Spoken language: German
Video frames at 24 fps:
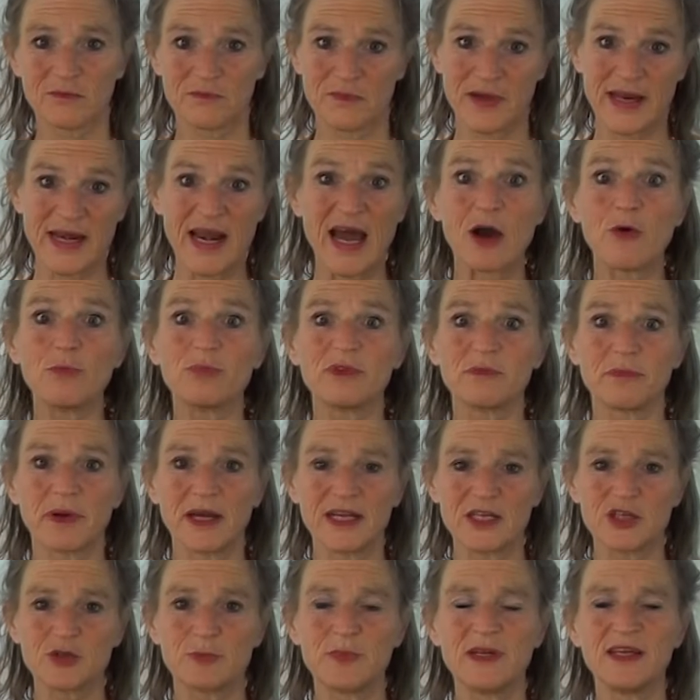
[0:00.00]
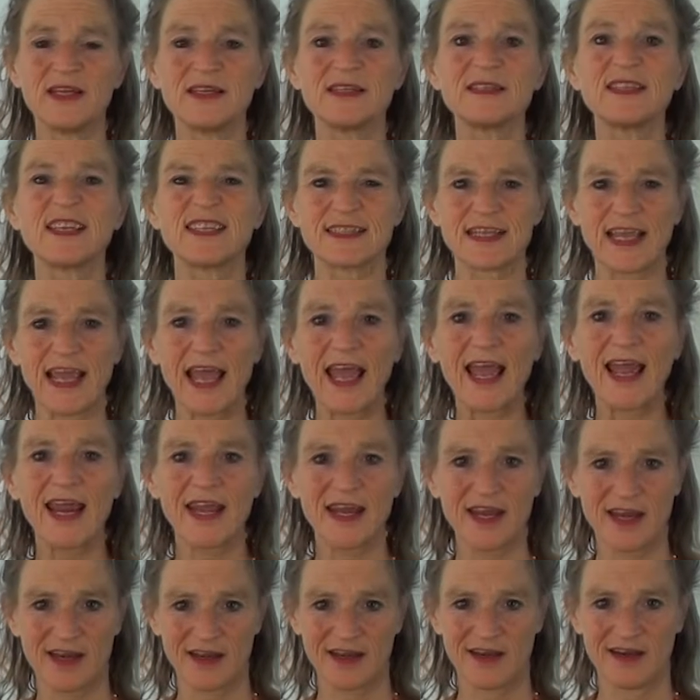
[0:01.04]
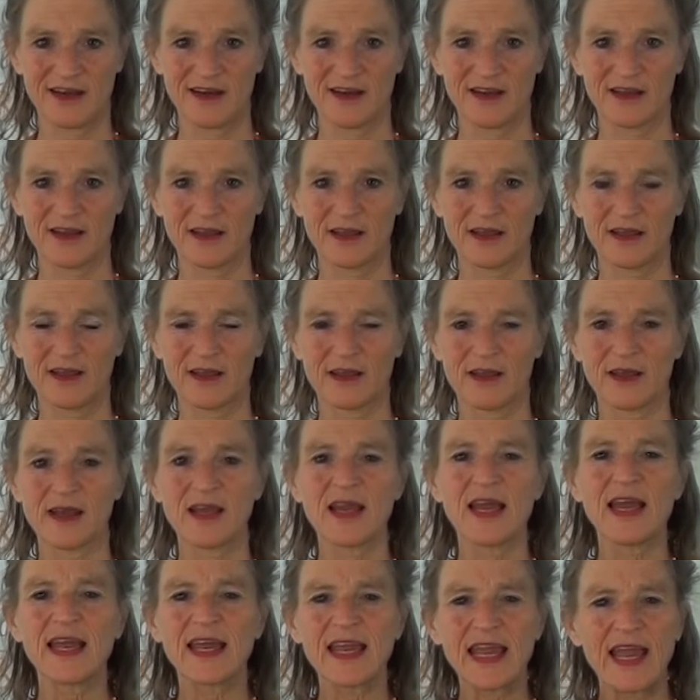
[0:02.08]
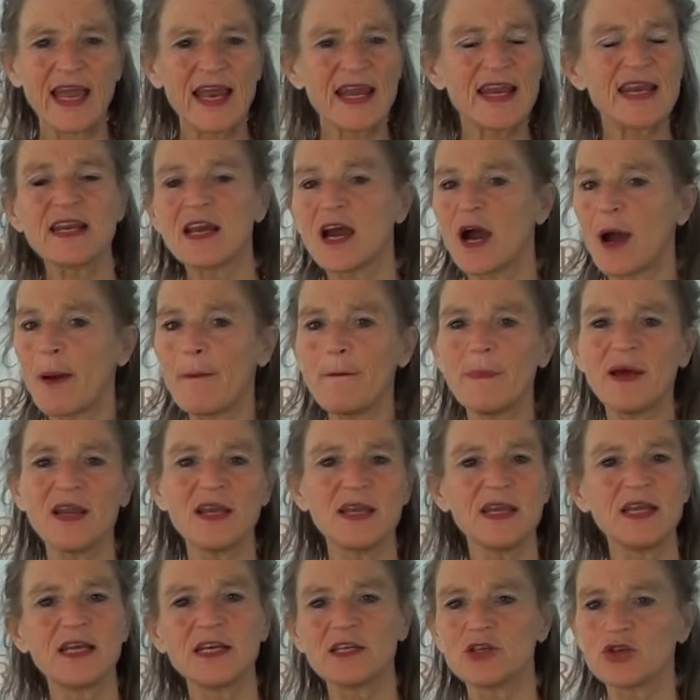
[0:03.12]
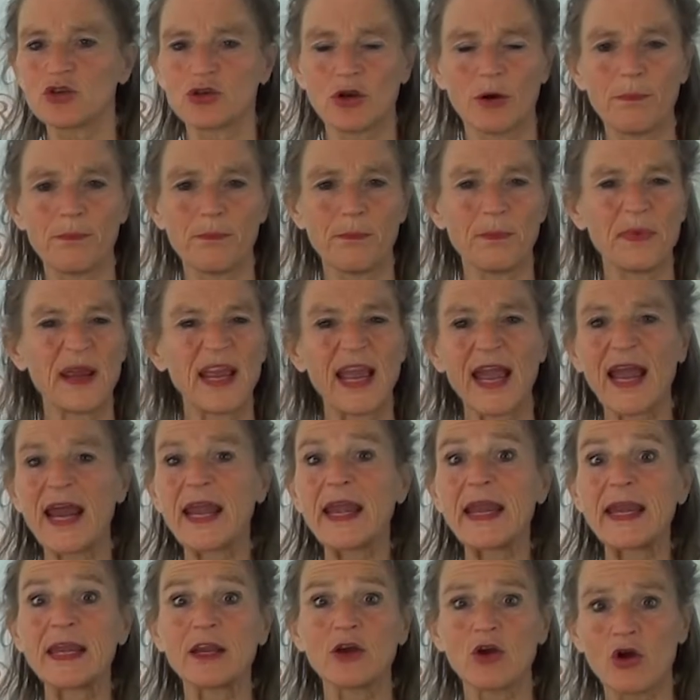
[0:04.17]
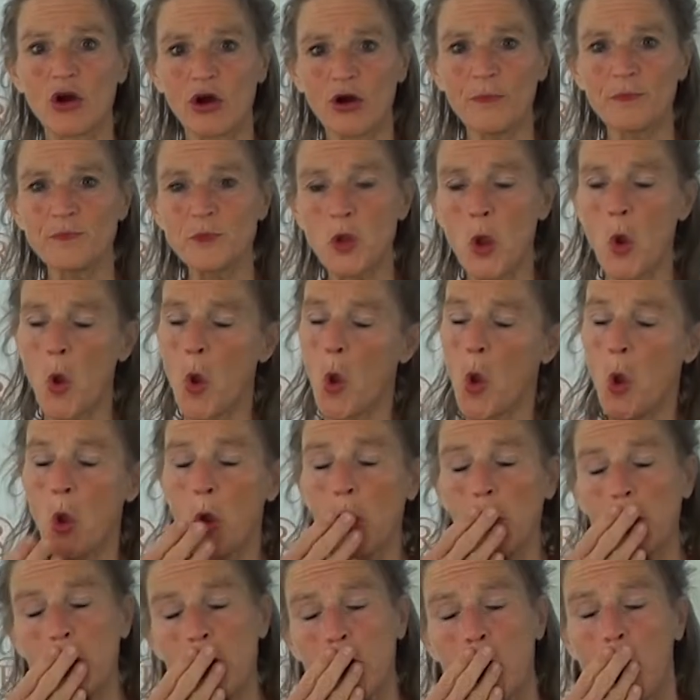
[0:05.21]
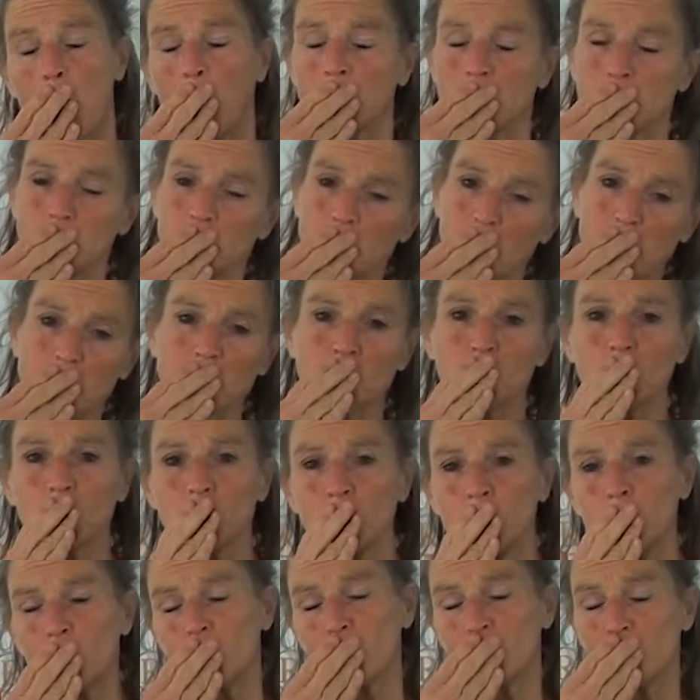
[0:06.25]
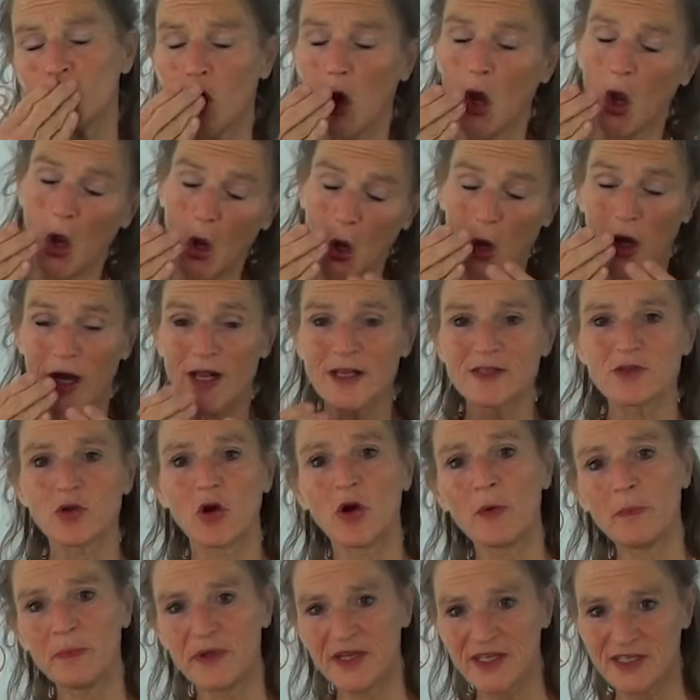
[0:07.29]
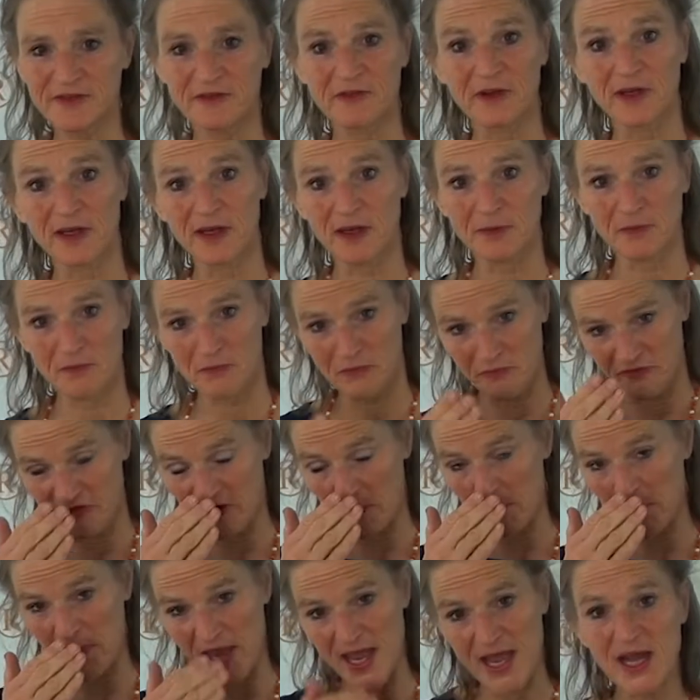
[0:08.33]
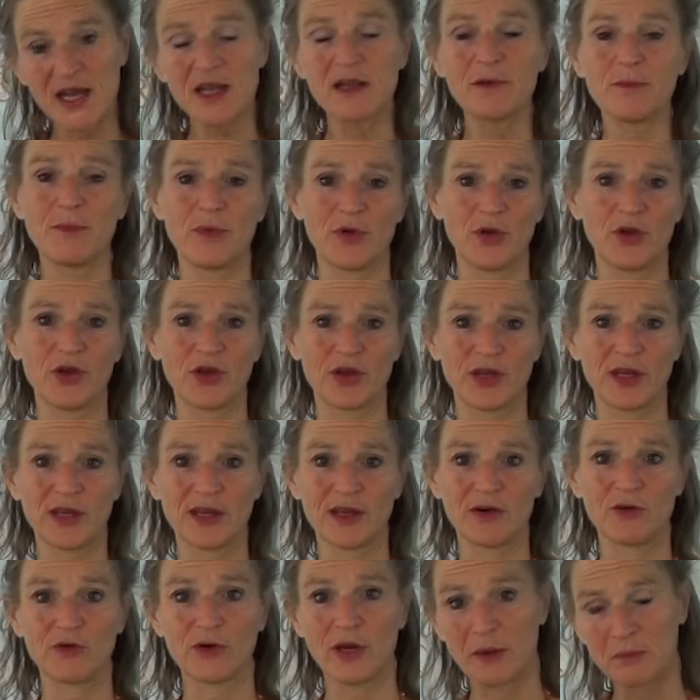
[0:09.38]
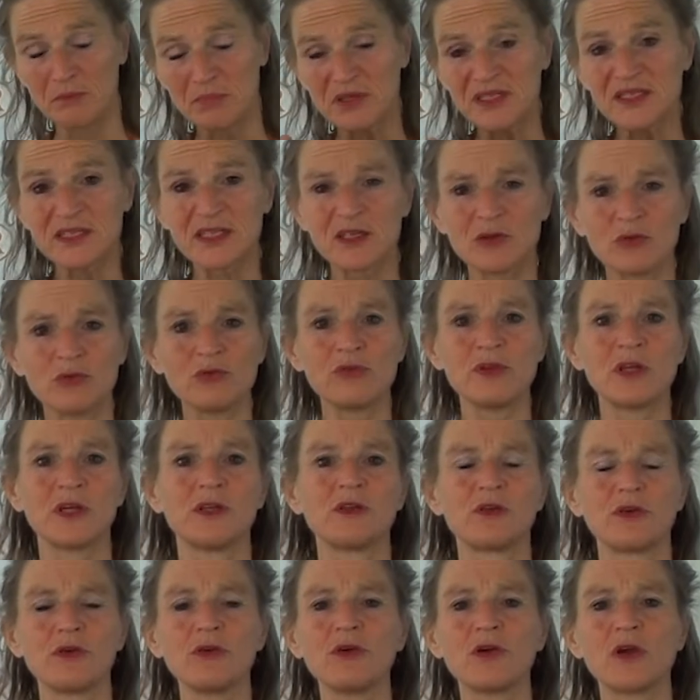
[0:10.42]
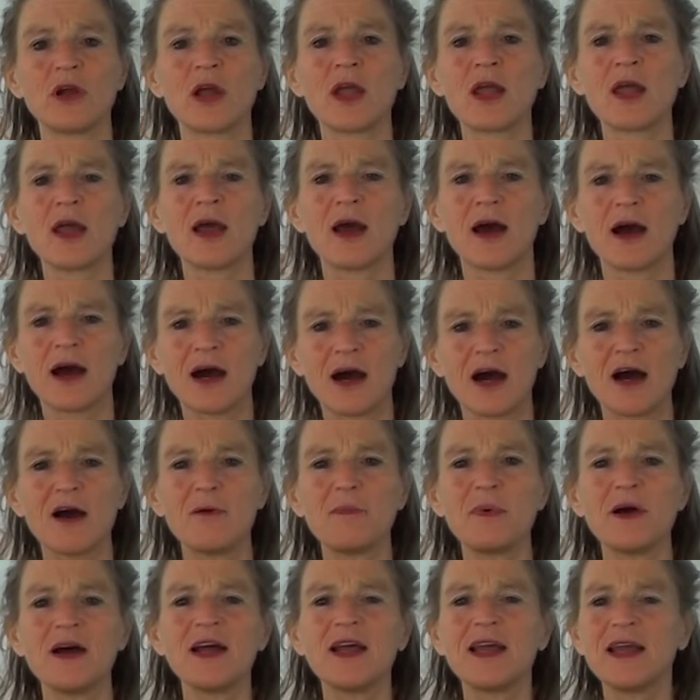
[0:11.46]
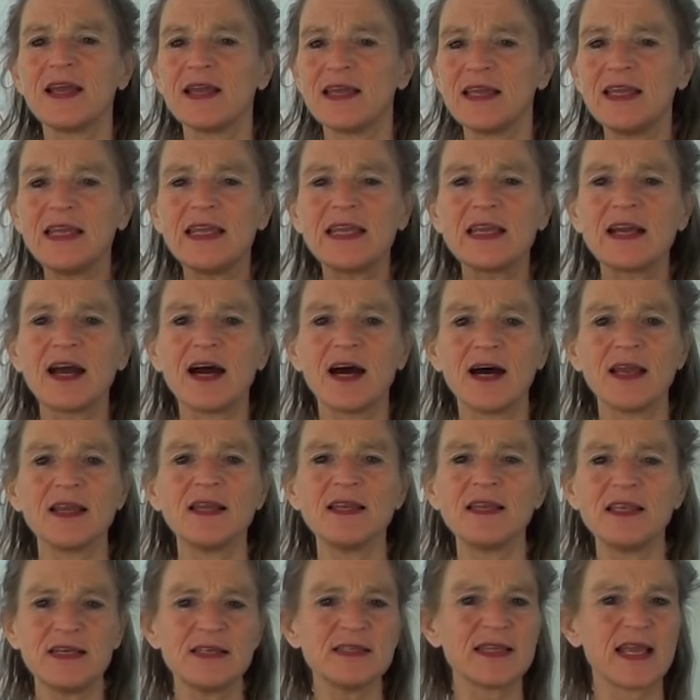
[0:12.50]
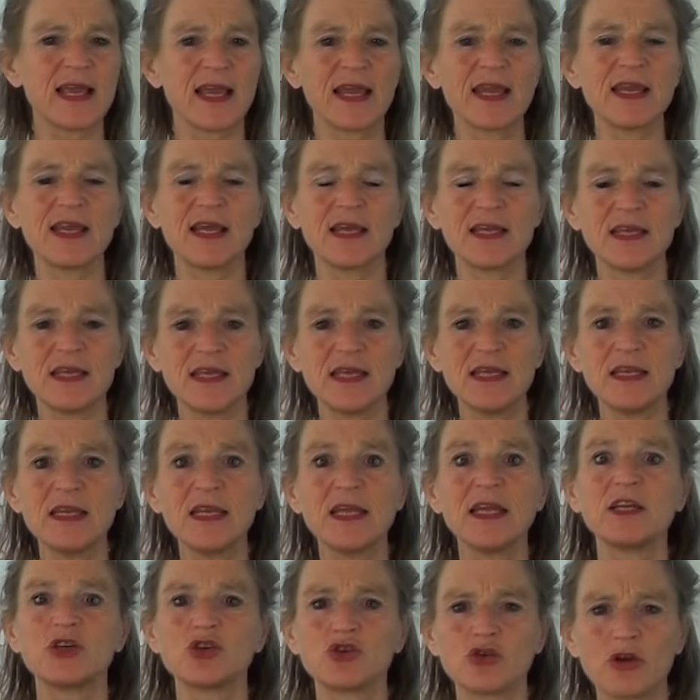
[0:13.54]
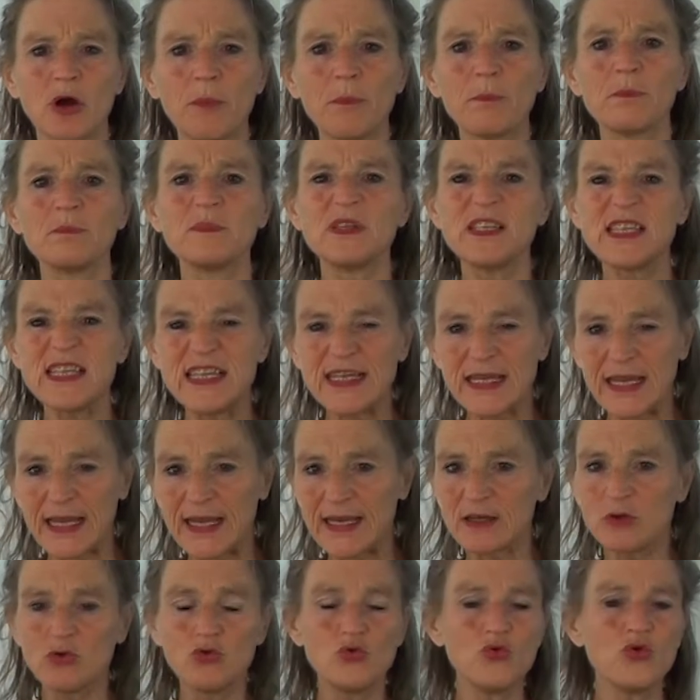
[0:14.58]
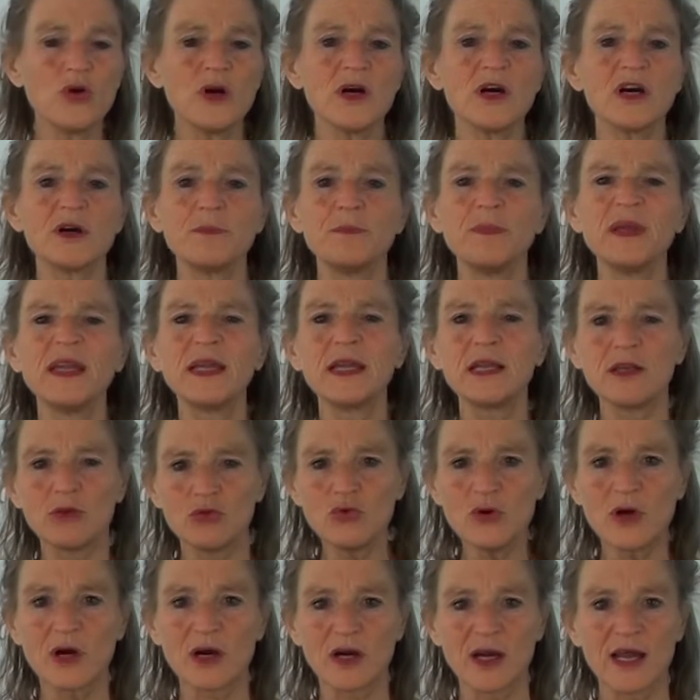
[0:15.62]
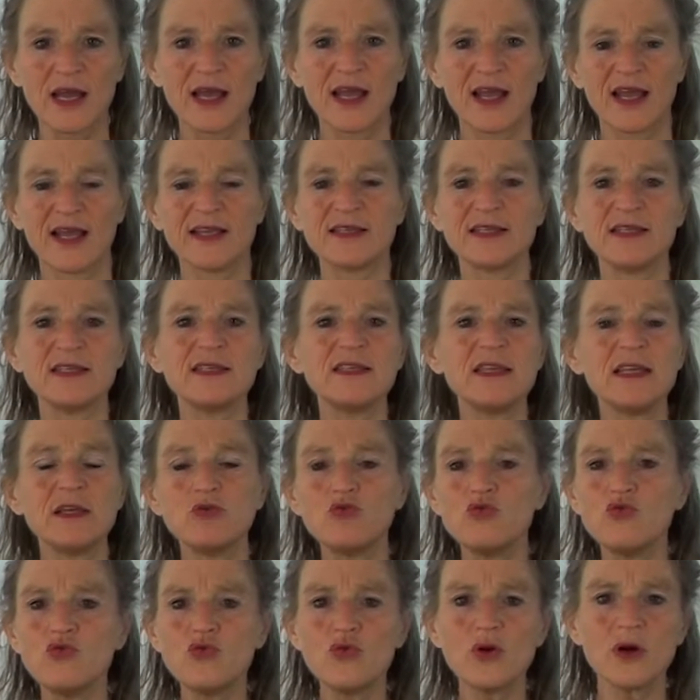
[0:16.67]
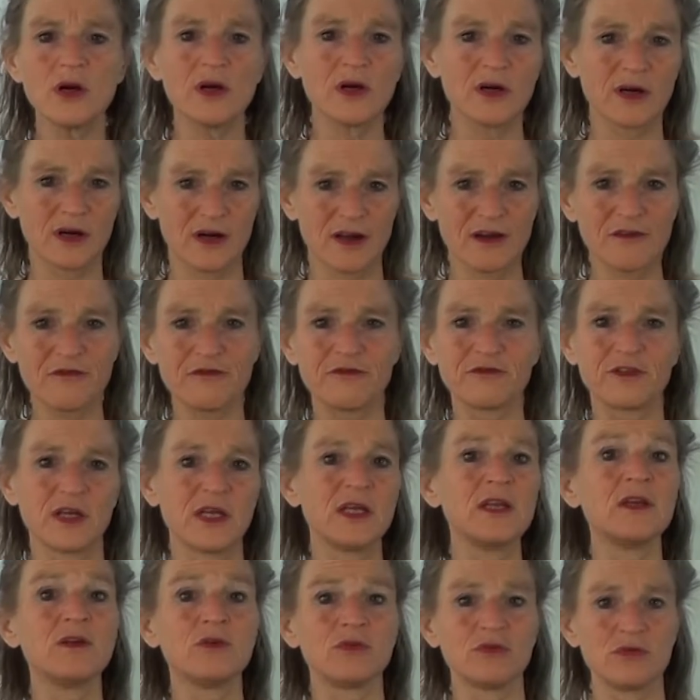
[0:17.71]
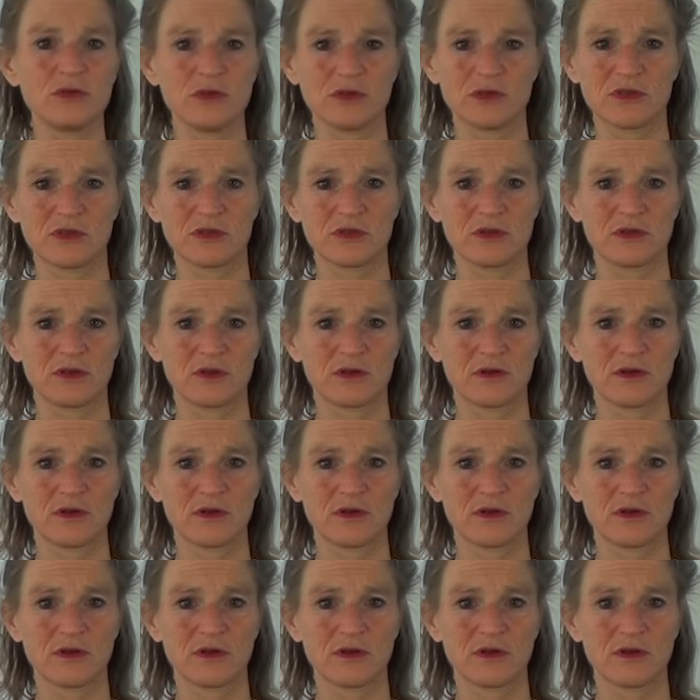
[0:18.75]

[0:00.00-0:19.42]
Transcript: Mein Hauptbeispiel ist das Gähnen. Gähnen kann man nicht stoppen. Gähnen kommt. Ich kann zwar so tun, als ob ich es ver verbergen möchte oder ein bisschen unterdrücken, aber ich kann diese Energie nicht stoppen. Sie geht durch mich durch. Es ist die Urkraft in uns.